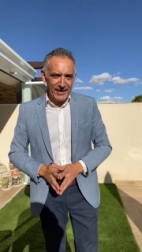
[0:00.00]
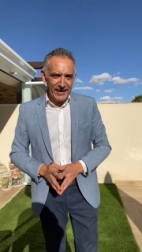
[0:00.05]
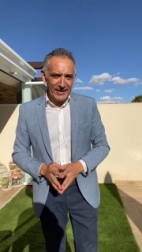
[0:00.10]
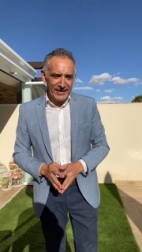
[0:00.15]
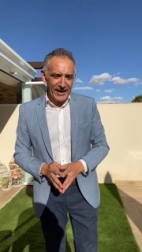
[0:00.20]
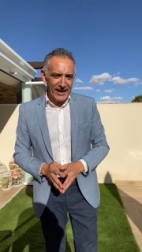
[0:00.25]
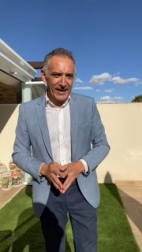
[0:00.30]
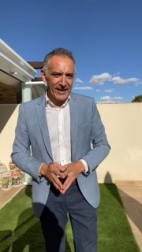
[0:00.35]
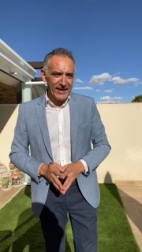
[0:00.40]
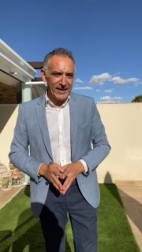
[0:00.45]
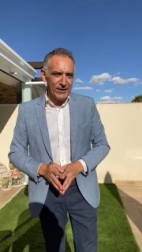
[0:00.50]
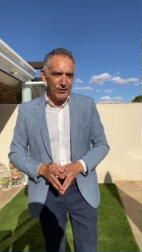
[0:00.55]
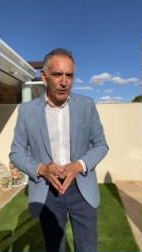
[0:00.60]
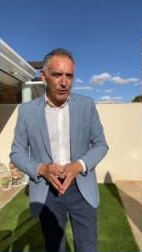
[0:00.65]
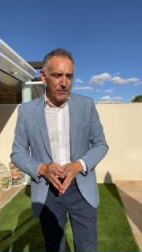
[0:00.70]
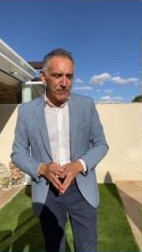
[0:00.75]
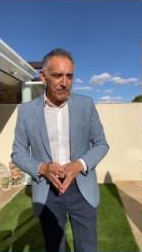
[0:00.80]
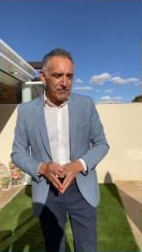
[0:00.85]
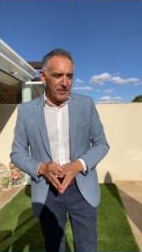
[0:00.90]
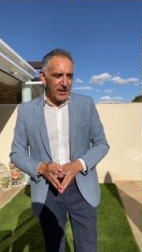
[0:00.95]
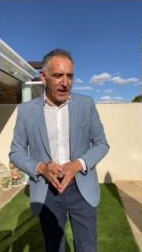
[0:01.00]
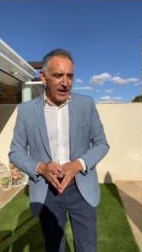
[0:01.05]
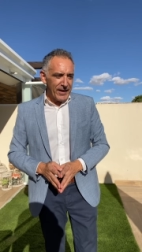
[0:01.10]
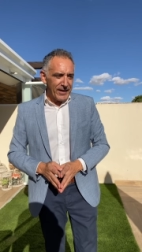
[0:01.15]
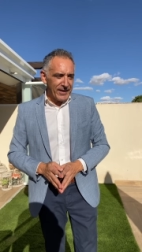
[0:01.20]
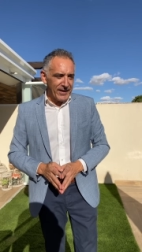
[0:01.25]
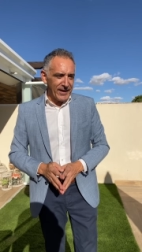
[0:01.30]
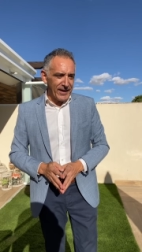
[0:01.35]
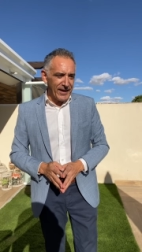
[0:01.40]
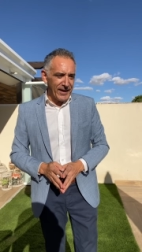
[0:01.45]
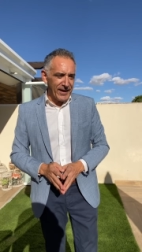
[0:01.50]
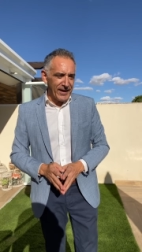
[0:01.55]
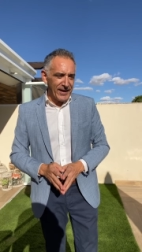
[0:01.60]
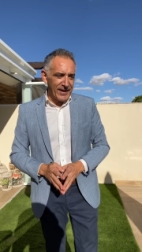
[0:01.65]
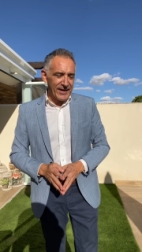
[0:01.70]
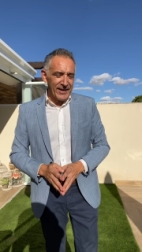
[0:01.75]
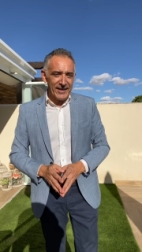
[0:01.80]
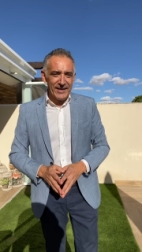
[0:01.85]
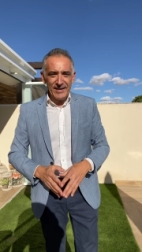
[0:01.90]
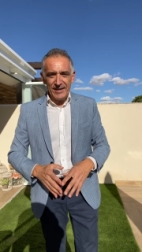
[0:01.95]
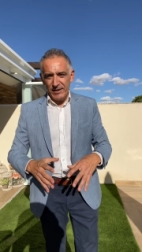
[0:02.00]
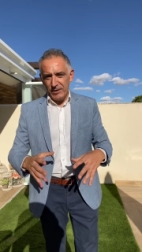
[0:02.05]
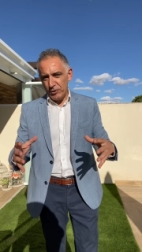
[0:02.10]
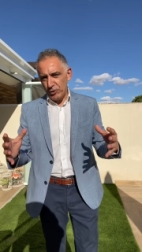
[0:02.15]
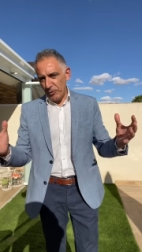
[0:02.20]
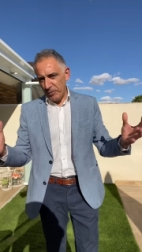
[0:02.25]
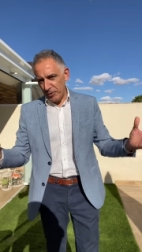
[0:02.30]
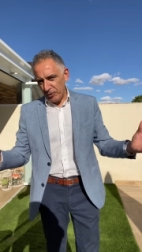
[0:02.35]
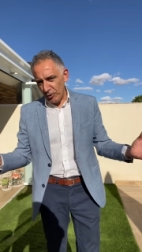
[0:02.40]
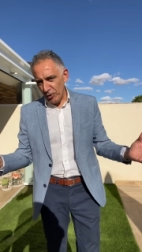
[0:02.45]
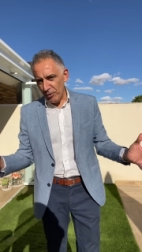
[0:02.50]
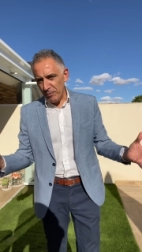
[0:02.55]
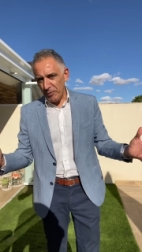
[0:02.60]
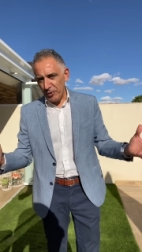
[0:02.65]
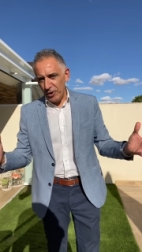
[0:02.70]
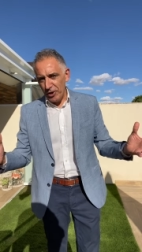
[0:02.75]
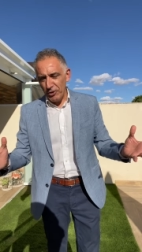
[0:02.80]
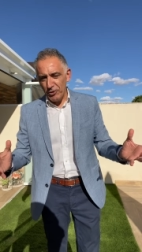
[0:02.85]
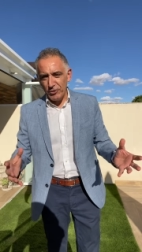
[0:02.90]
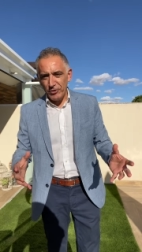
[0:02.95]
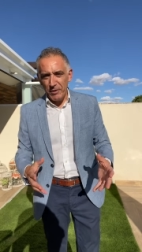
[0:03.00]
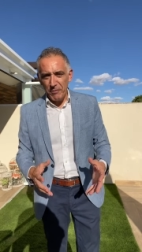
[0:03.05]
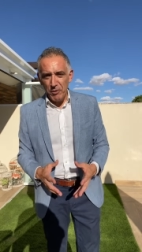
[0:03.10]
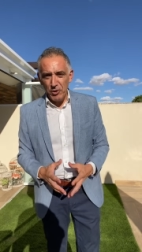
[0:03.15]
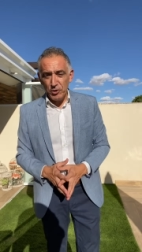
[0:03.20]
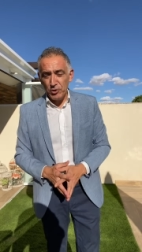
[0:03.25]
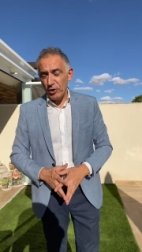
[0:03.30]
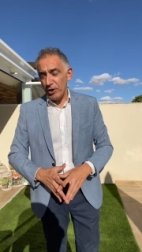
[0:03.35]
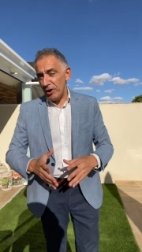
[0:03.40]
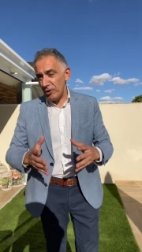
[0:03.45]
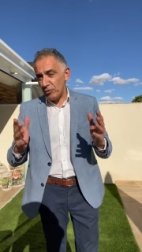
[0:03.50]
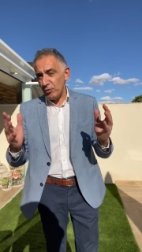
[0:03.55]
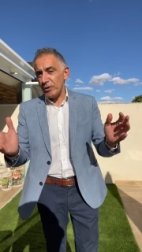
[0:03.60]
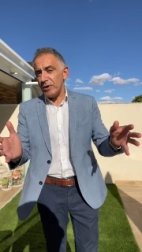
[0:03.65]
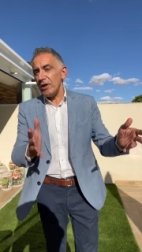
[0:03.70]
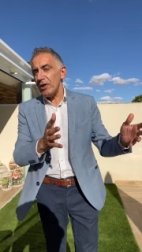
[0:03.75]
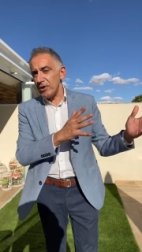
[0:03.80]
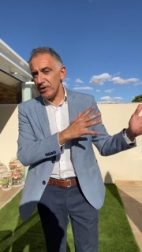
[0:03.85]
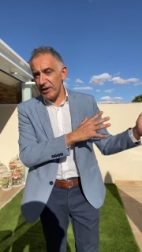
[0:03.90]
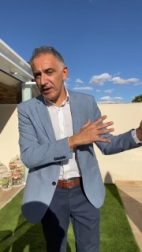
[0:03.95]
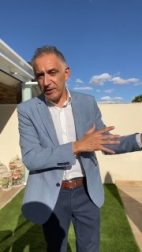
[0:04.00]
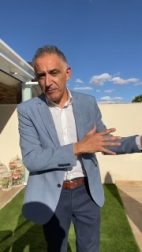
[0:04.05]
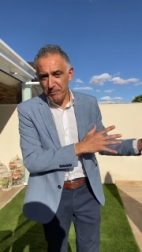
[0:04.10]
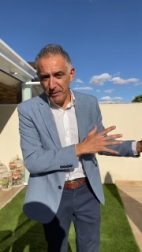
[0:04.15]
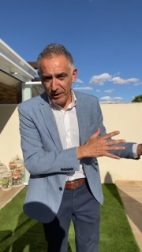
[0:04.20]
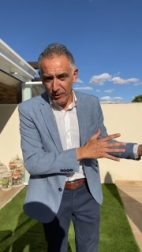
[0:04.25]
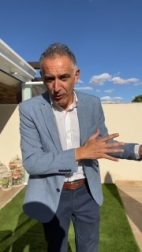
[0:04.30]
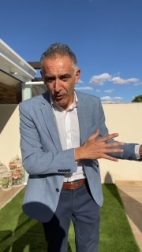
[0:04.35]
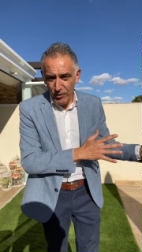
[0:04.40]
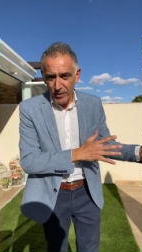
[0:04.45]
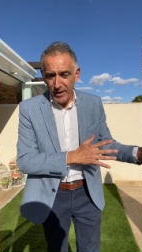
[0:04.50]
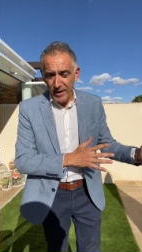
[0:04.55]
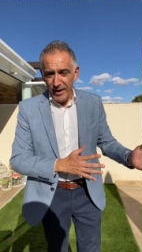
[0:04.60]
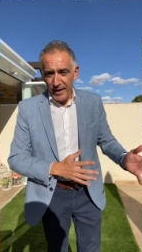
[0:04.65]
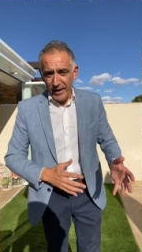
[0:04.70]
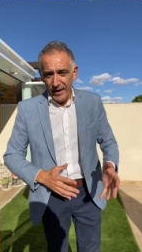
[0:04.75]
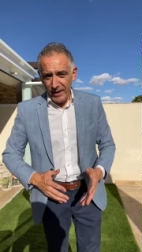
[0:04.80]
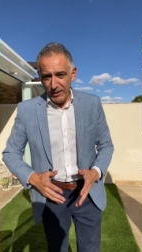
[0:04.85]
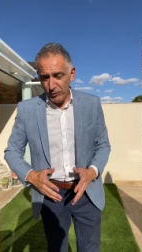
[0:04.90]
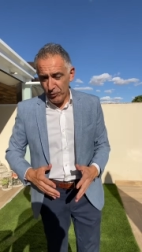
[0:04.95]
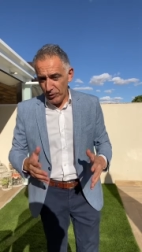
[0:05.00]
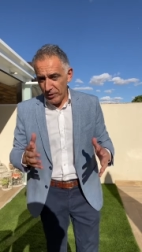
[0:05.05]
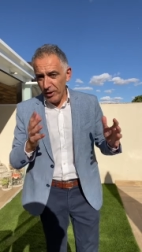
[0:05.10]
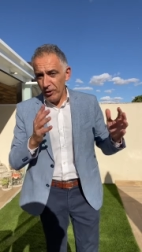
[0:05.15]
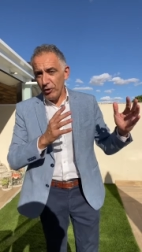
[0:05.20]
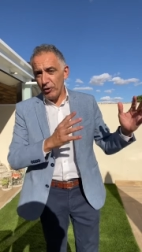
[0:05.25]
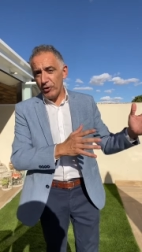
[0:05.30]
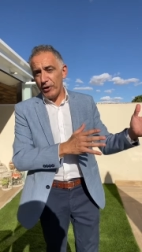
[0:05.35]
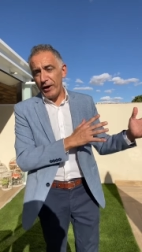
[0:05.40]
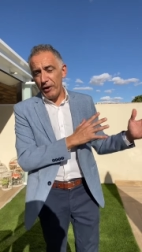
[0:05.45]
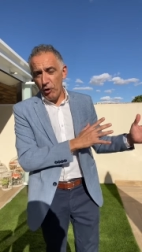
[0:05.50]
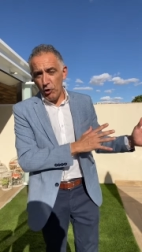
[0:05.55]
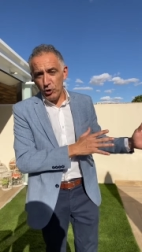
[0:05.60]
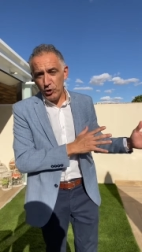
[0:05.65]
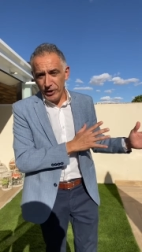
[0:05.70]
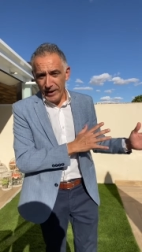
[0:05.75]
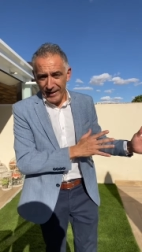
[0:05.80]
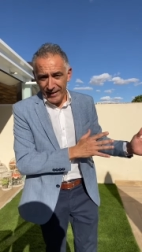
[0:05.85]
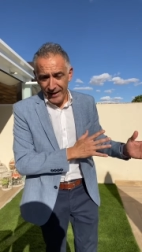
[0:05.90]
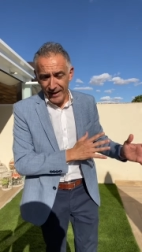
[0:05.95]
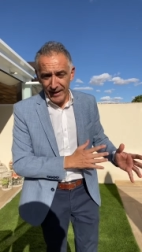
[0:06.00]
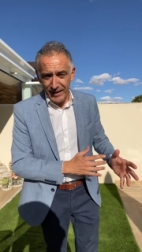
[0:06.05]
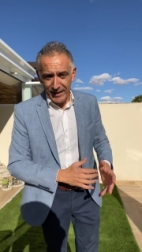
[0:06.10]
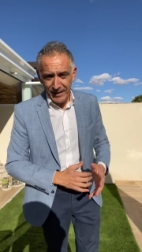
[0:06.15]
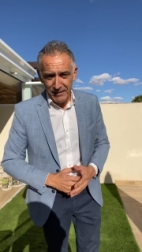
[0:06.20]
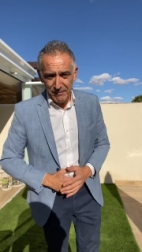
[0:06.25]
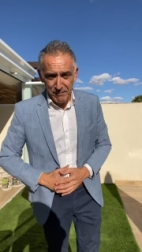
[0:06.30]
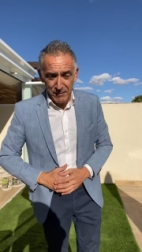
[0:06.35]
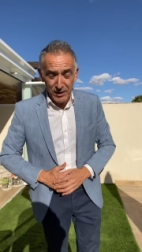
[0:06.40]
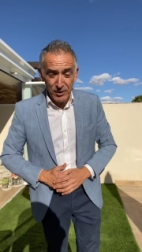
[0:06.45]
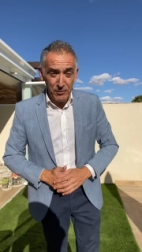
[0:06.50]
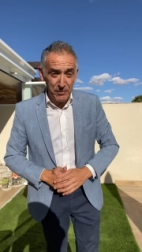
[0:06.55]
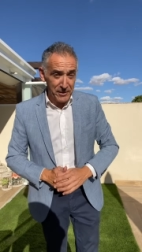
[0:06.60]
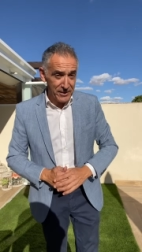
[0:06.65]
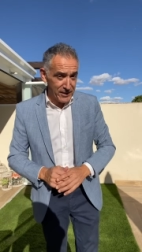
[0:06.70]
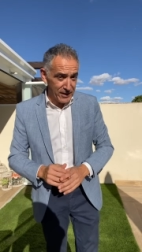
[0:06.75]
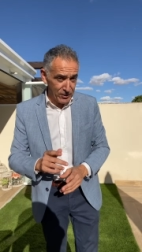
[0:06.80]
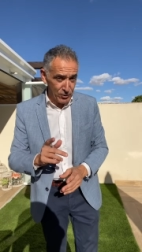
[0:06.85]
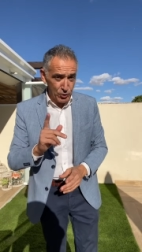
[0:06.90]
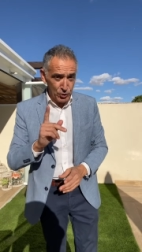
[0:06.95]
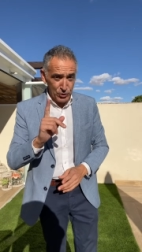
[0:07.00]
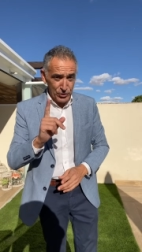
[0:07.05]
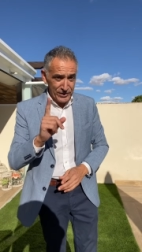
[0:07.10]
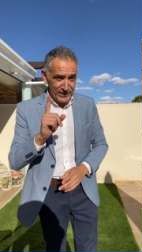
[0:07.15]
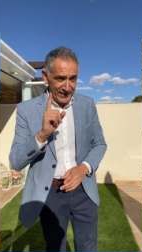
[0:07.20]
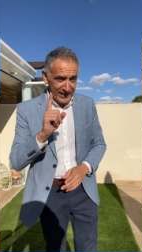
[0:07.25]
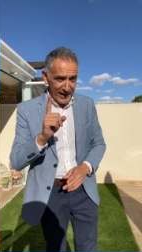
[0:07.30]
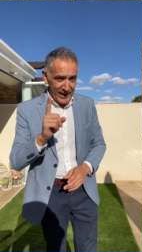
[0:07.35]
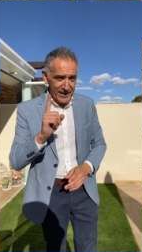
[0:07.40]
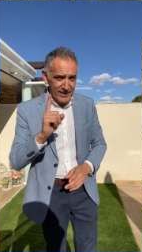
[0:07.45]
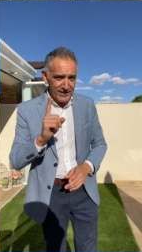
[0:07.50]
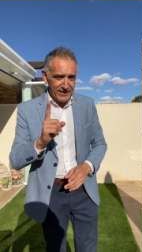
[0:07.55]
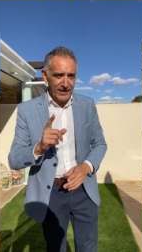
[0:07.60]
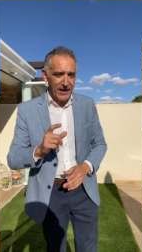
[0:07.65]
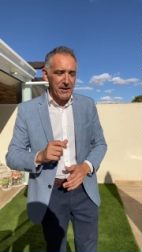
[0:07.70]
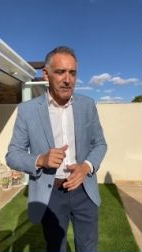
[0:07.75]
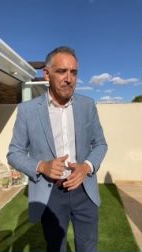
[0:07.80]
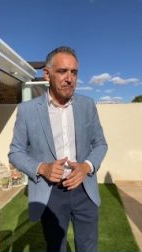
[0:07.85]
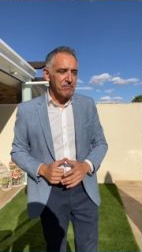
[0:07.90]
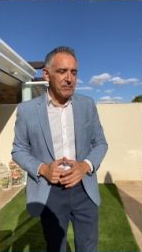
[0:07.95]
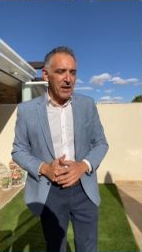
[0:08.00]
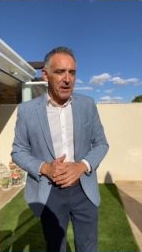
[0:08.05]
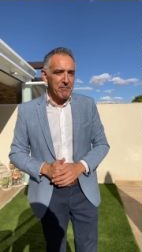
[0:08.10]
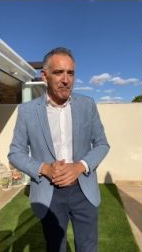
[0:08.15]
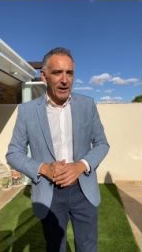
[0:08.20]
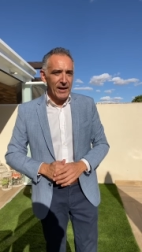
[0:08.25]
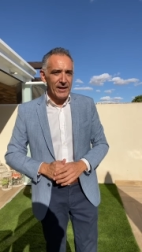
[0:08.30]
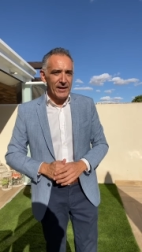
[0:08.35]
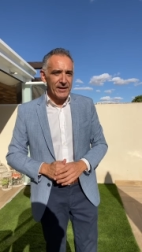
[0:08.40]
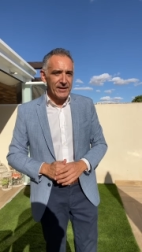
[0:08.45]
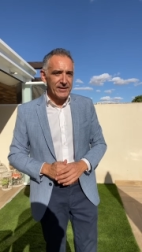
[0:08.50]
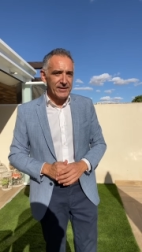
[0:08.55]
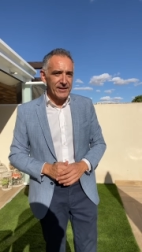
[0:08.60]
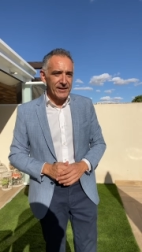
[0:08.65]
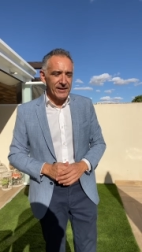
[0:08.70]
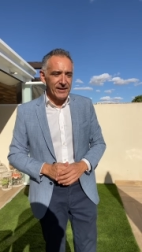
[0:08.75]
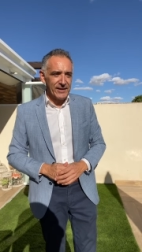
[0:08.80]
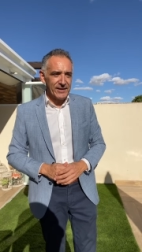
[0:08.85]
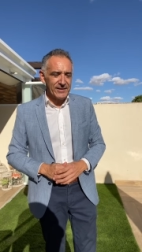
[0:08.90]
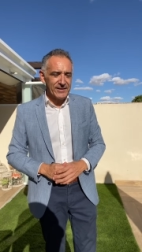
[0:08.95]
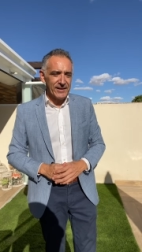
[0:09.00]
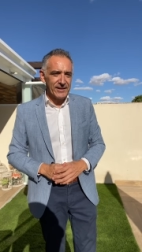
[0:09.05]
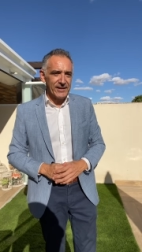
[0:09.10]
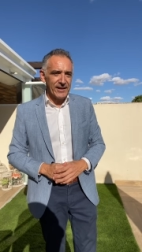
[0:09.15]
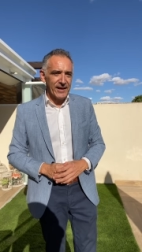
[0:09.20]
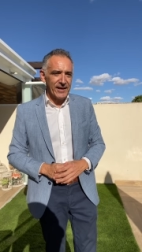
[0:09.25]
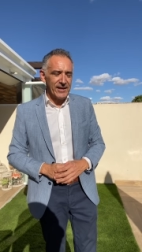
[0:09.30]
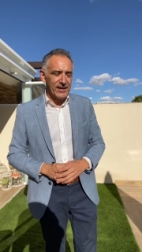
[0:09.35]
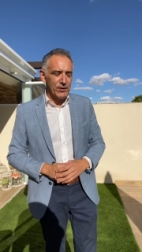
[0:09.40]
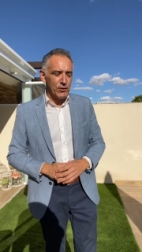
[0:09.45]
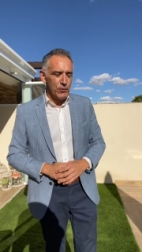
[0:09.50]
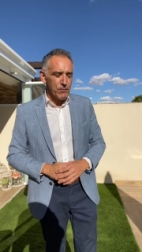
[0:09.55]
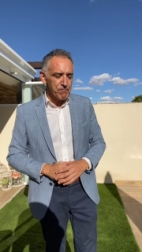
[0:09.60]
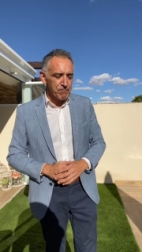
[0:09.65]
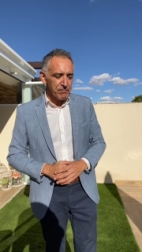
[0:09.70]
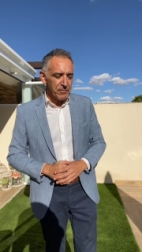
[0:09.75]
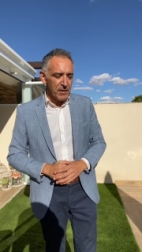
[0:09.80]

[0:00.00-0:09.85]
tejido que, y sobre todo en modelos de bolso, el Twitter se inspiró, el Twitter lo creó Chanel en 1930, ¿vale? Este, este tejido,